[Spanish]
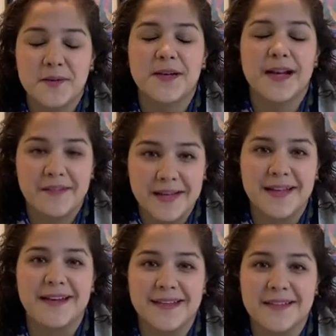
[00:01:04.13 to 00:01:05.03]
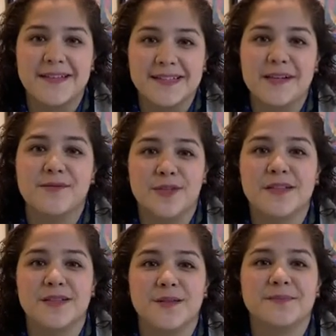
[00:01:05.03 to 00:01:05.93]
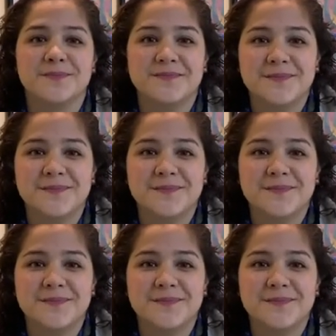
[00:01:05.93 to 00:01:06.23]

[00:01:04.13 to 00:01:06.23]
una beca a través de la Fundación.